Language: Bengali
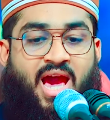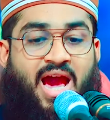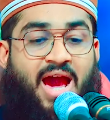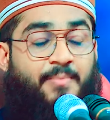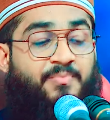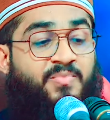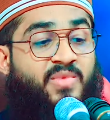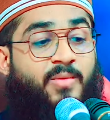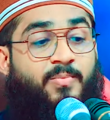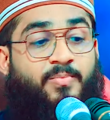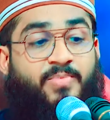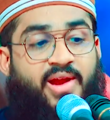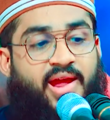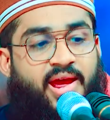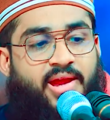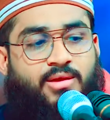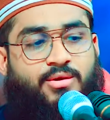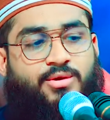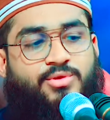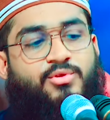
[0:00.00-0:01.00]
আপনার
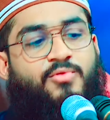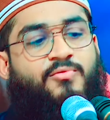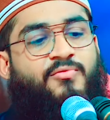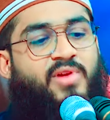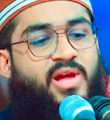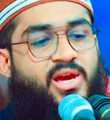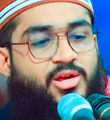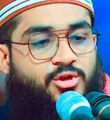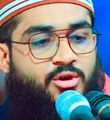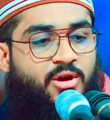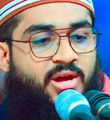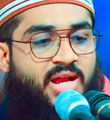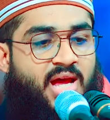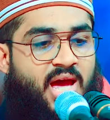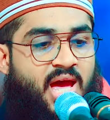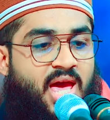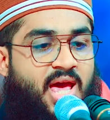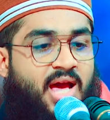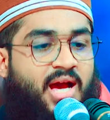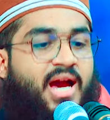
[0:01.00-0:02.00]
ব্রেন কিন্তু ফ্রেশ হয় না
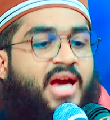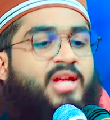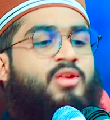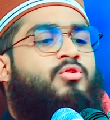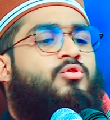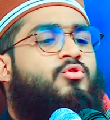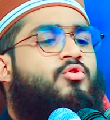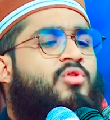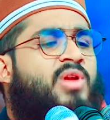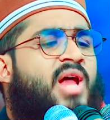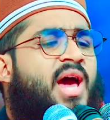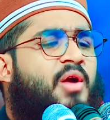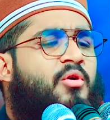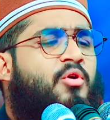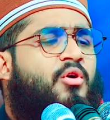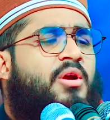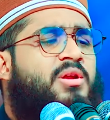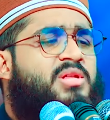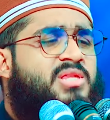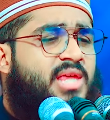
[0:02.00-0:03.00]
কারণ গুণা
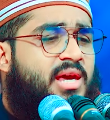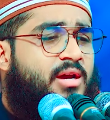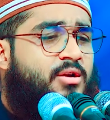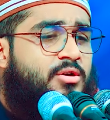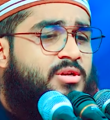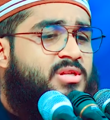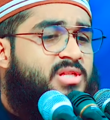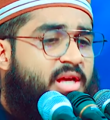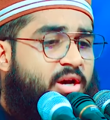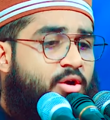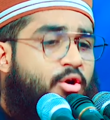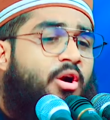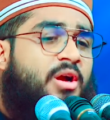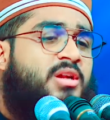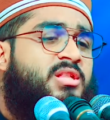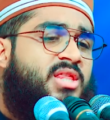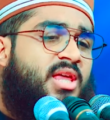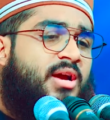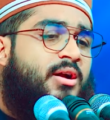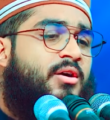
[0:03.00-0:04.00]
করতে করতে
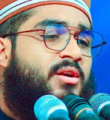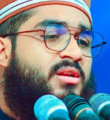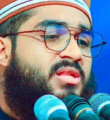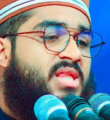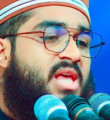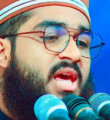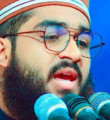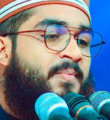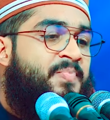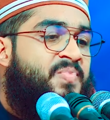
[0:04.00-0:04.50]
করতে করতে